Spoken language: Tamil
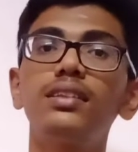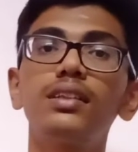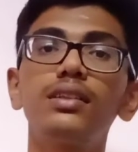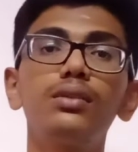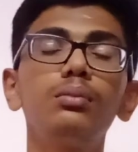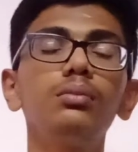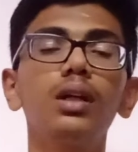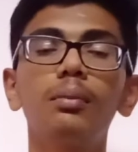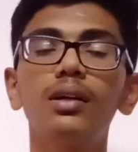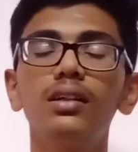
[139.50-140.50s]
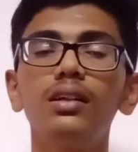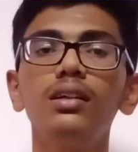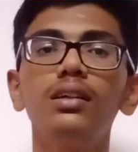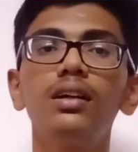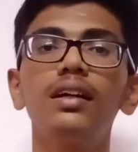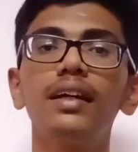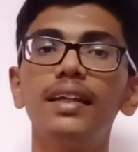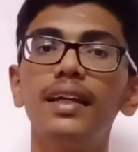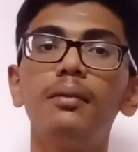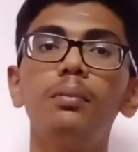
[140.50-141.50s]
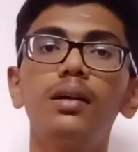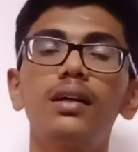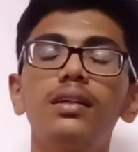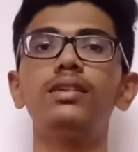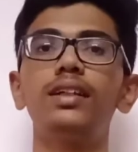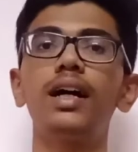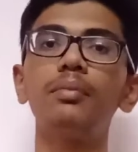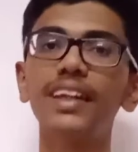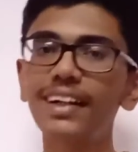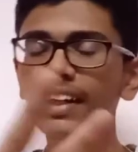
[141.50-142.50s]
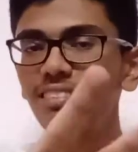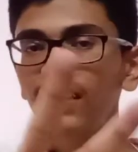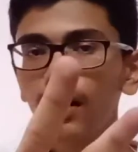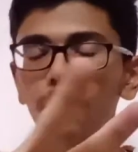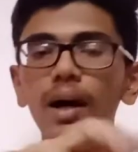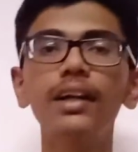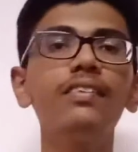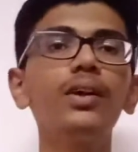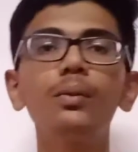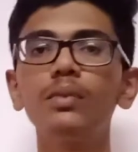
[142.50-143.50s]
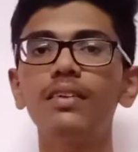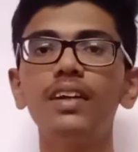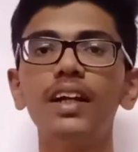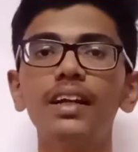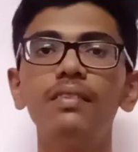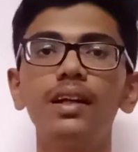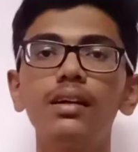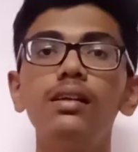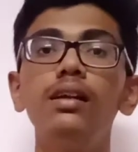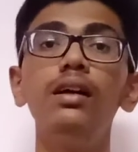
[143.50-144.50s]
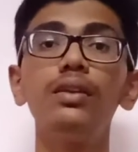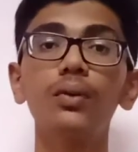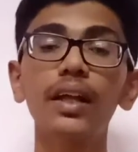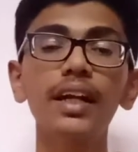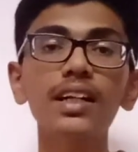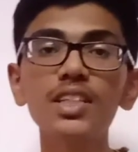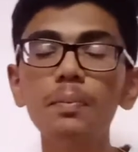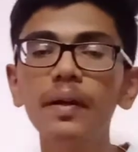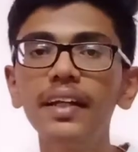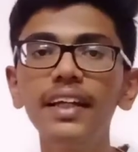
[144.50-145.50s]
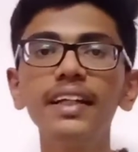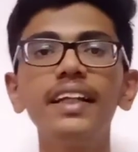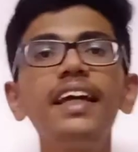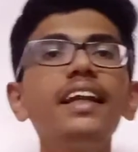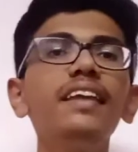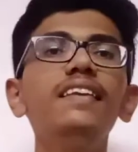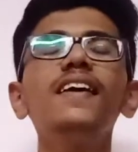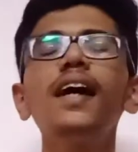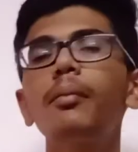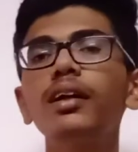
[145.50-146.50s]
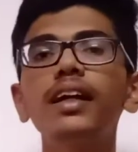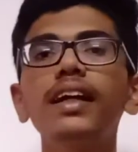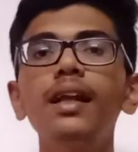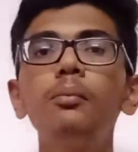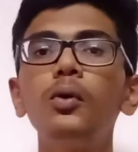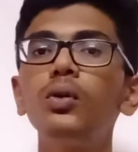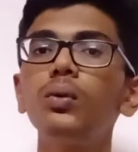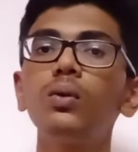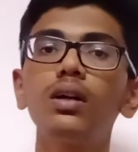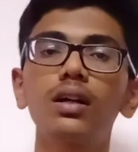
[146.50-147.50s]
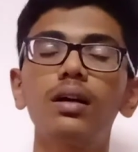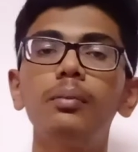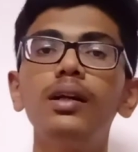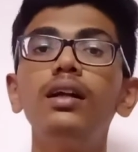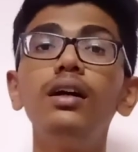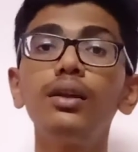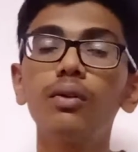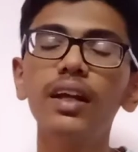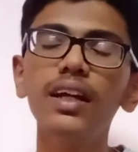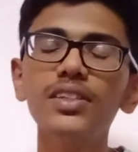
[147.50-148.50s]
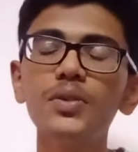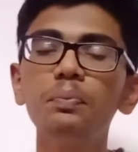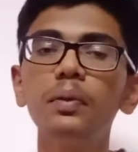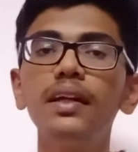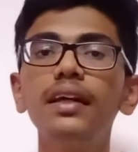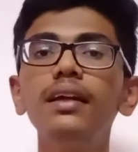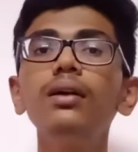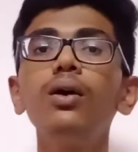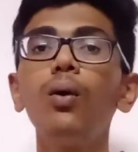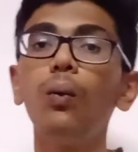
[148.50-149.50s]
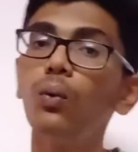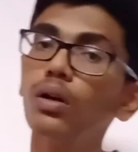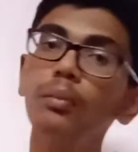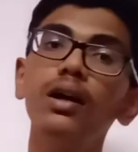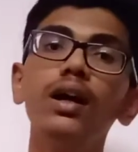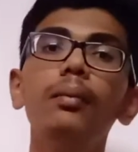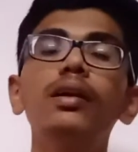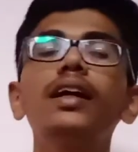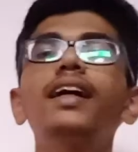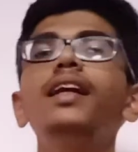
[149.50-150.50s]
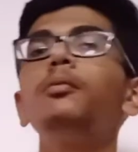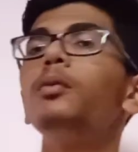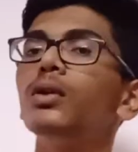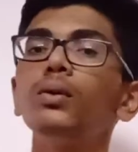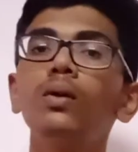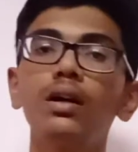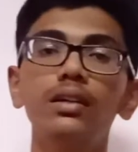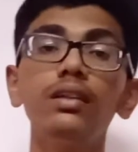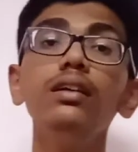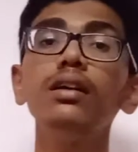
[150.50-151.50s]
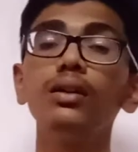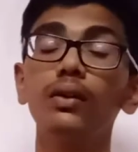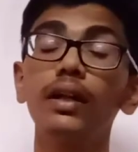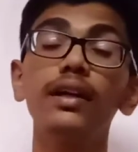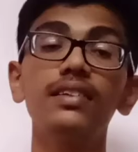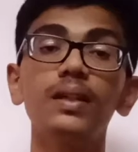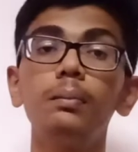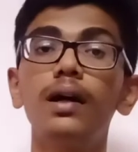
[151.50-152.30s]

ஸ்ட்ரெஸ்ஸும் நமக்கு ஏற்படாது நாம் இரண்டாவதாக பார்க்கவிருக்கும் தவறு என்னவென்றால் தொலைக்காட்சி பெட்டிக்கு நேரெதிரே அமர்க்கைகளை போட்டு உட்காராமல் தொலைக்காட்சி பெட்டிக்கு ஓரமாக அமர்க்கைகளை போட்டு உட்கார்ந்து தொலைக்காட்சியை